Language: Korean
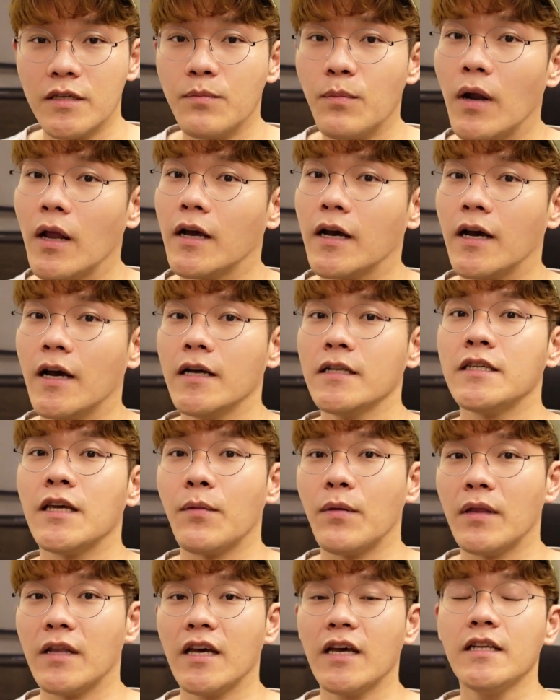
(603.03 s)
신발과
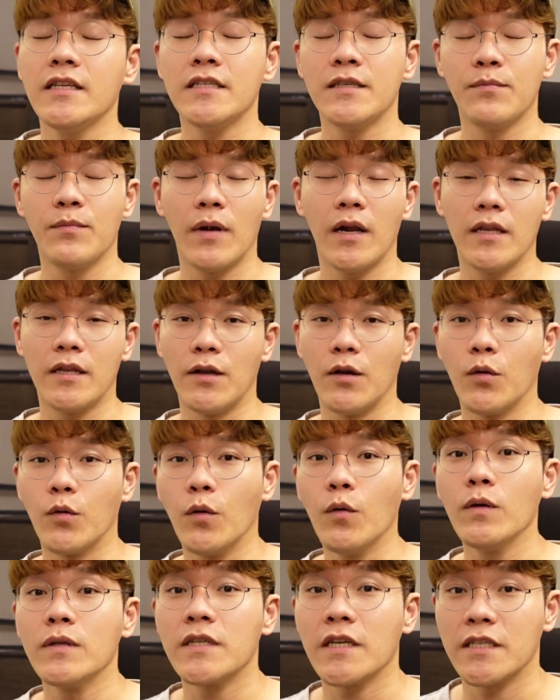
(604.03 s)
재미난 신발
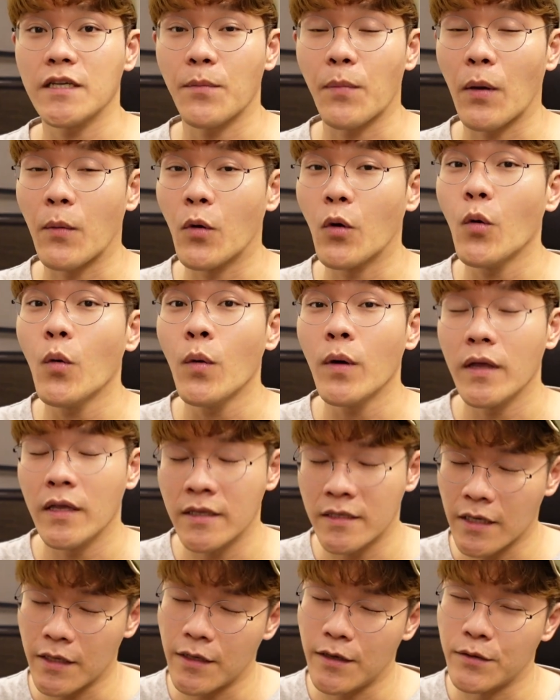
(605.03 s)
들고 찾아뵙고
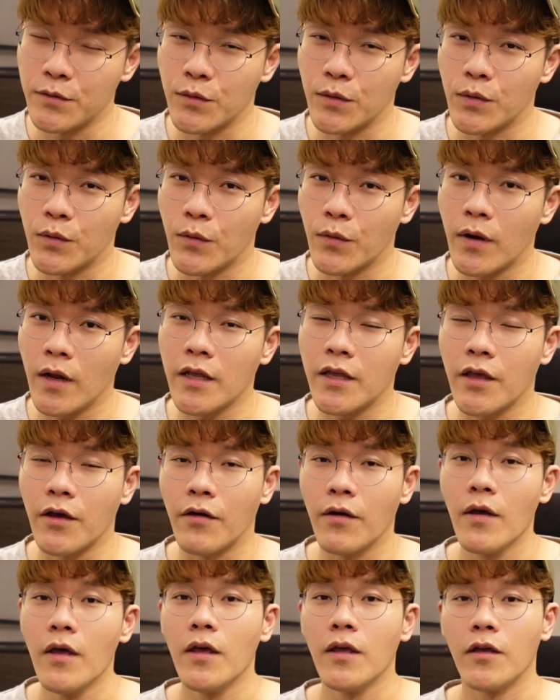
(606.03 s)
인사드릴 수 있도록 할게요
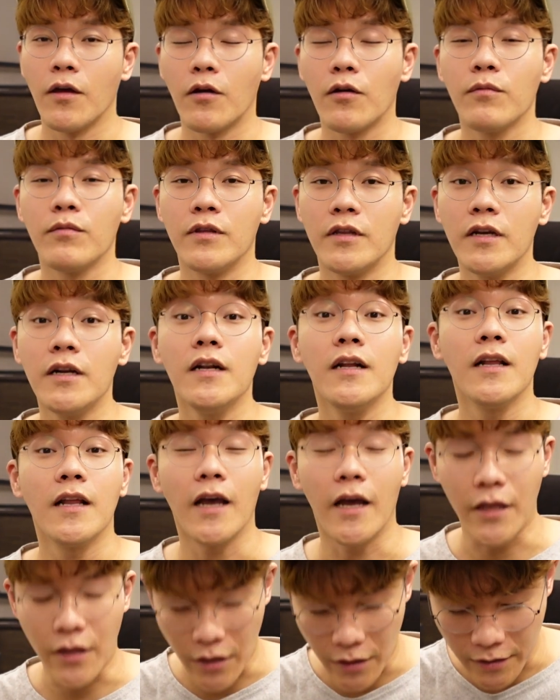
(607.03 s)
여러분들
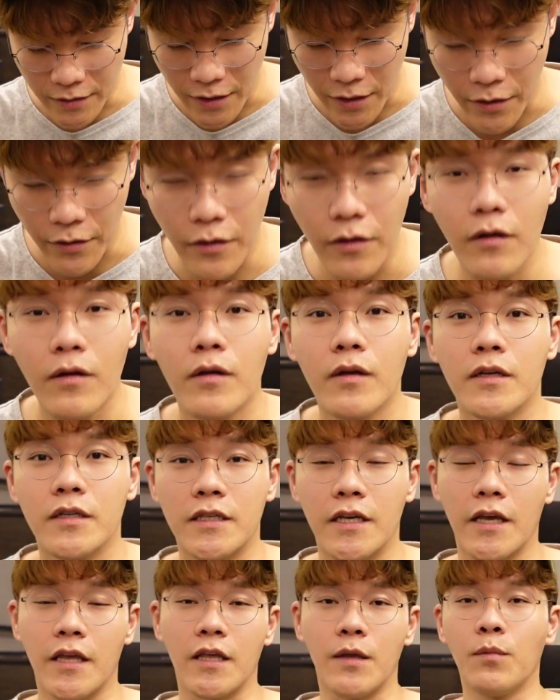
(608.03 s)
안녕히 계세요
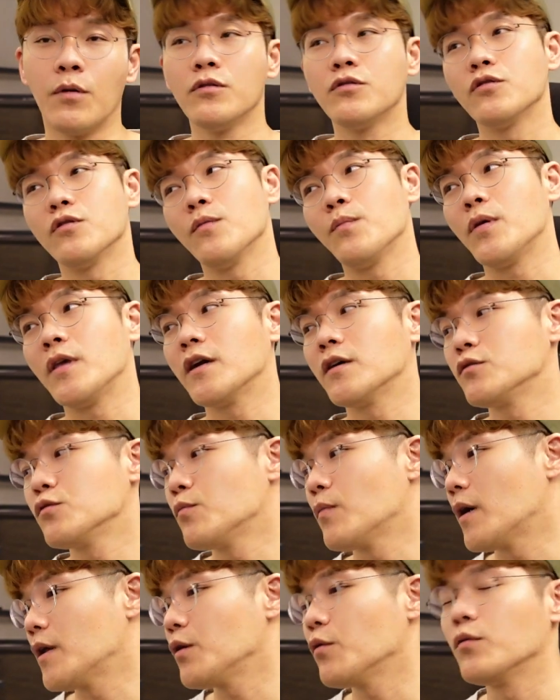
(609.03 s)
이제 이번 주는 비가 좀
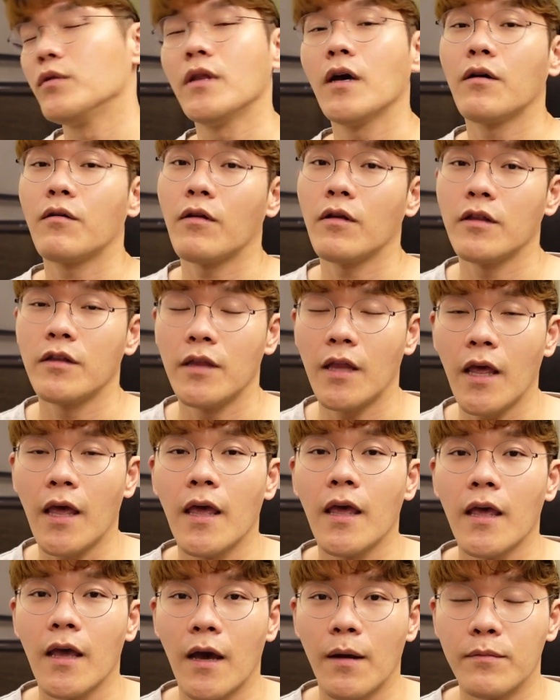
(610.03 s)
많이 온다고
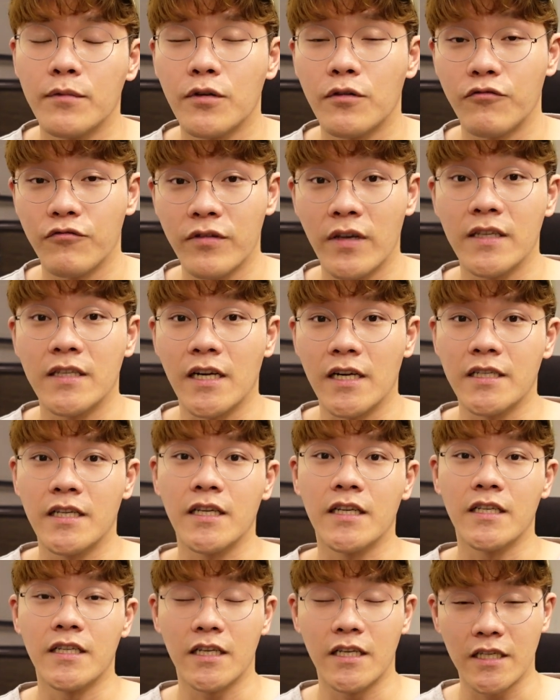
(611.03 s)
러는데 아무쪼록 우산 잘
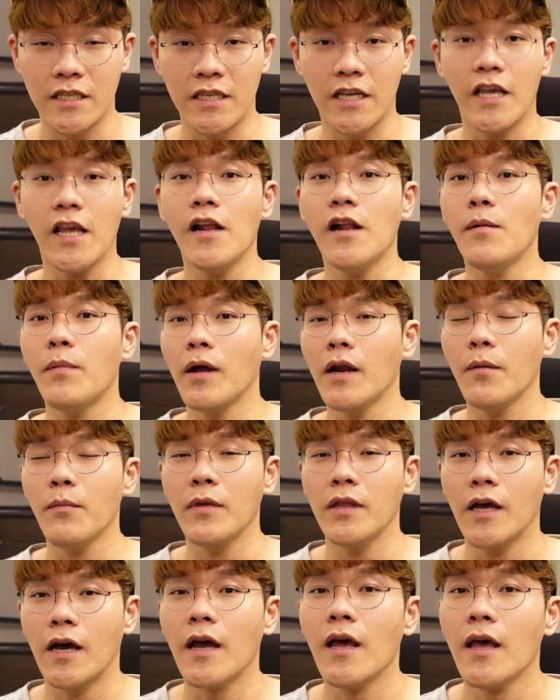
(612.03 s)
챙기시길
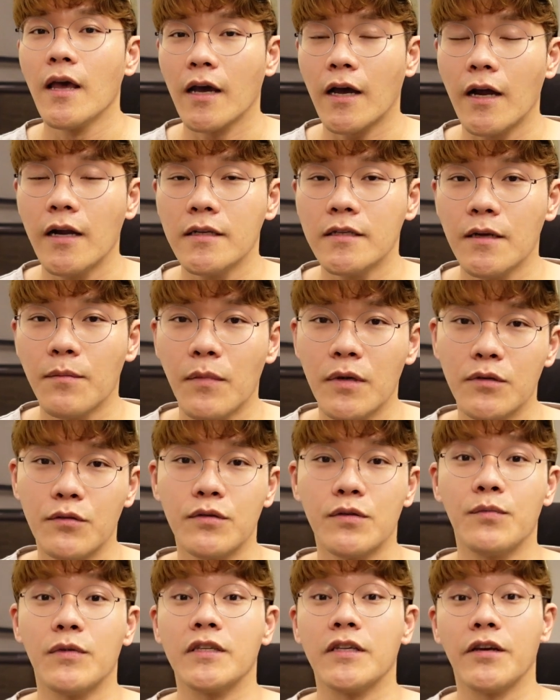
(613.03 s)
바랍니다 가을장마
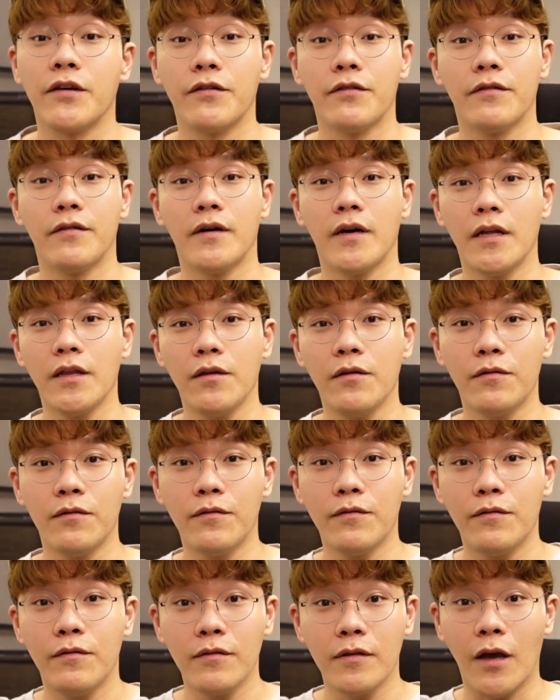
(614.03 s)
조심하세요
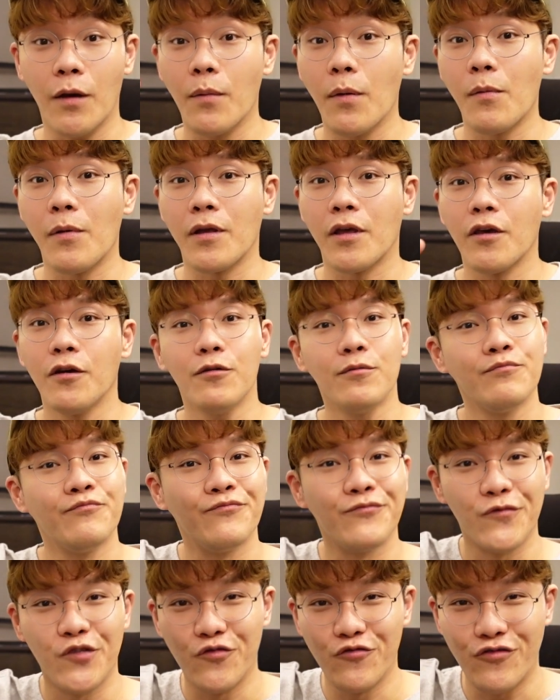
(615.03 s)
안녕 다음에 뵐게요
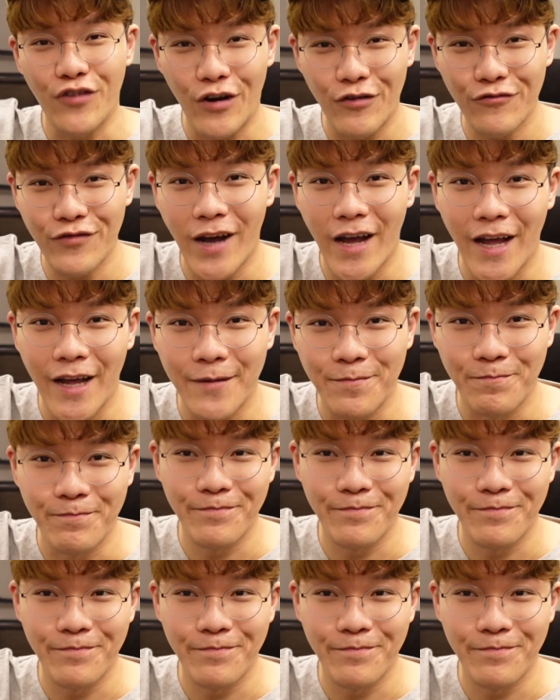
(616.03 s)
우가우가 우가.